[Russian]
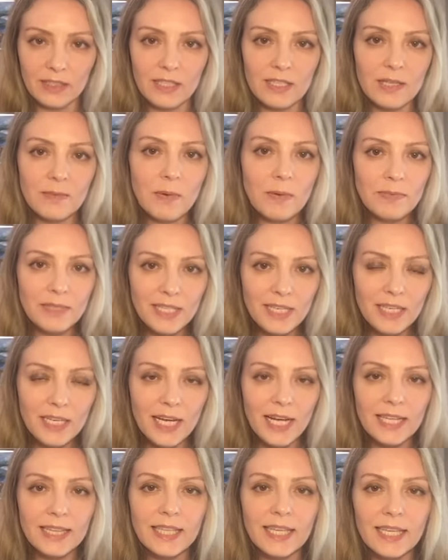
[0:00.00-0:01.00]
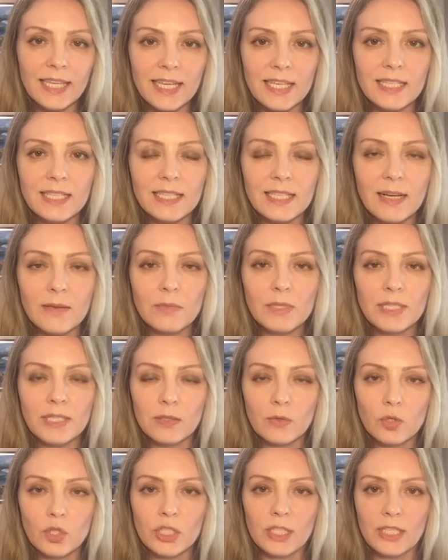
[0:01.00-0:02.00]
На самом деле это и есть самый
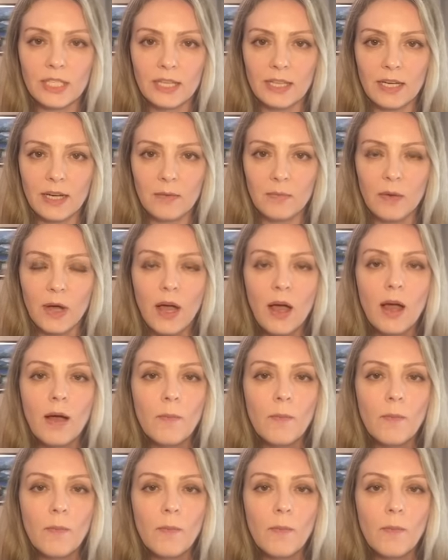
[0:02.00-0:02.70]
сложный этап.